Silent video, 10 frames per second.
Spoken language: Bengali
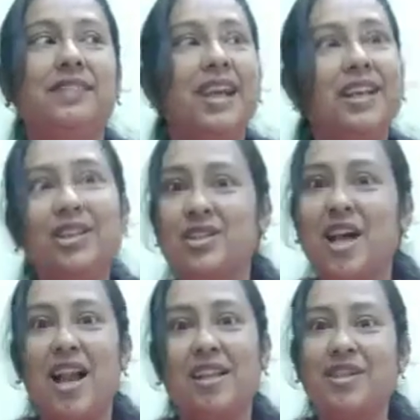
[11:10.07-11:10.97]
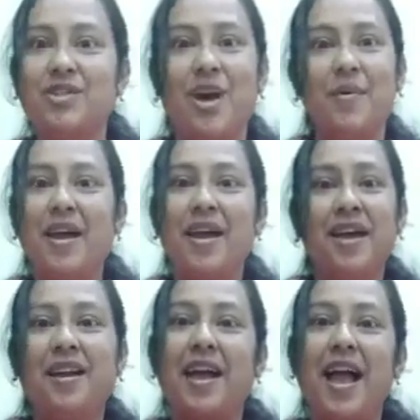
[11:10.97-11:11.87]
দেখলে তো সারাদিন সব
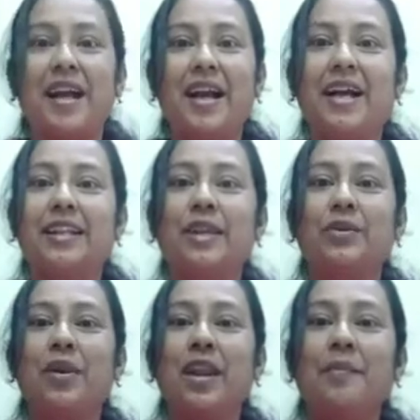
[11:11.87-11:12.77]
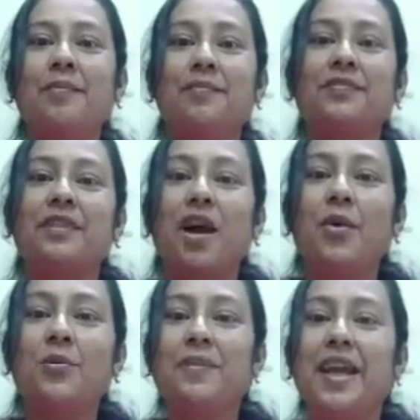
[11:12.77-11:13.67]
একা হাতেই করলাম
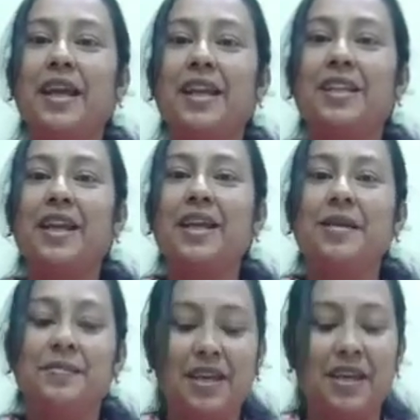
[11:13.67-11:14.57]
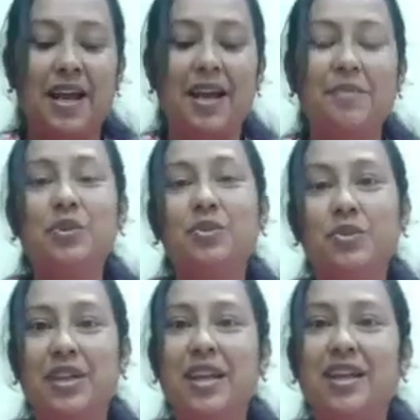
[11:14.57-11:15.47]
তাও মেয়েকে দিয়ে মেয়ে আর আমি
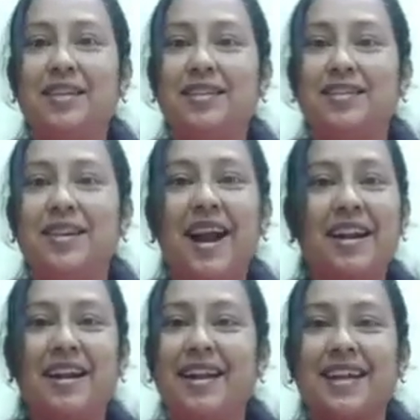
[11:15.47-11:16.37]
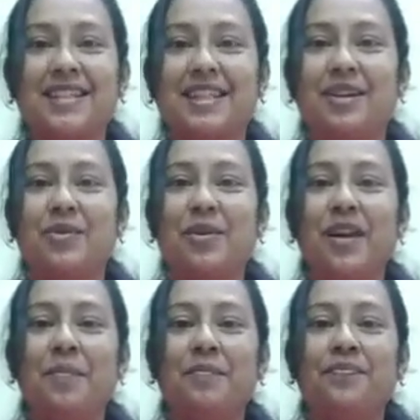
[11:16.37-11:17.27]
দুজনেই রান্নাটা একসাথে
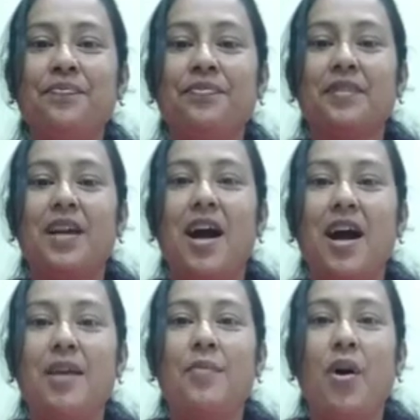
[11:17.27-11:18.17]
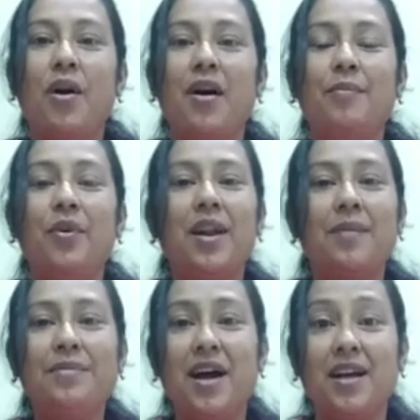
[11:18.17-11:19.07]
করলাম আর
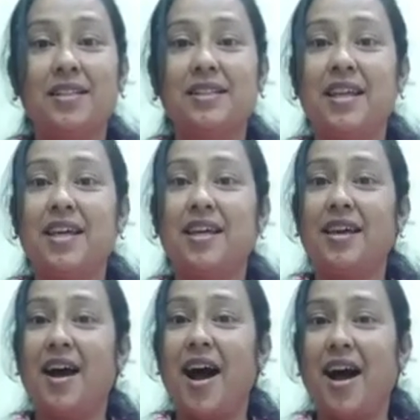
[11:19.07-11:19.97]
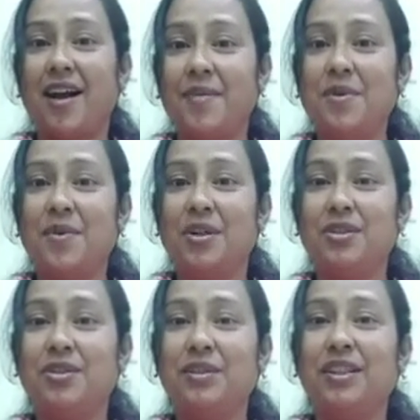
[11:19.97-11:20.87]
বললাম না যে আগামী
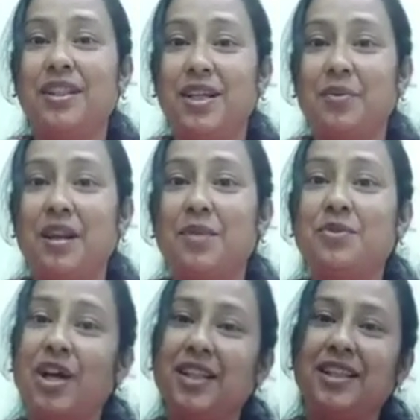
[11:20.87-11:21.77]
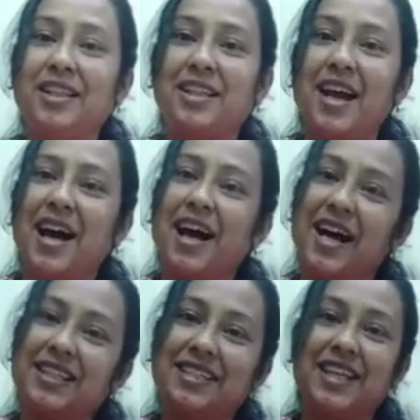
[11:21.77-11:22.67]
বছর দিদিকে বললাম চল দিদি
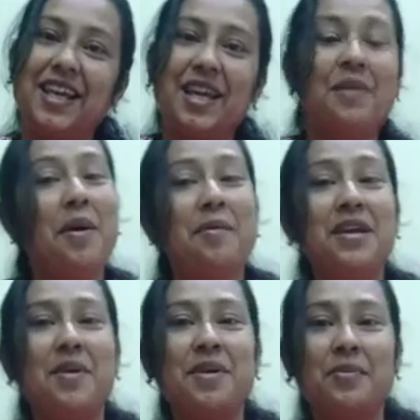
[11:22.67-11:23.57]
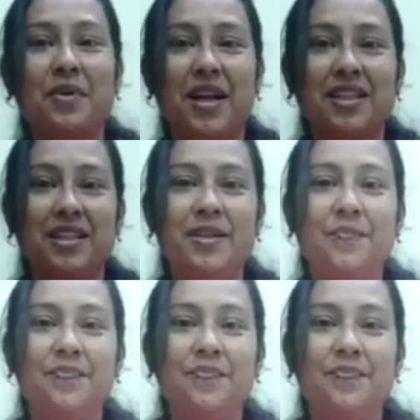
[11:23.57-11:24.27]
আজকে এভাবেই আমরা ফোটা দিই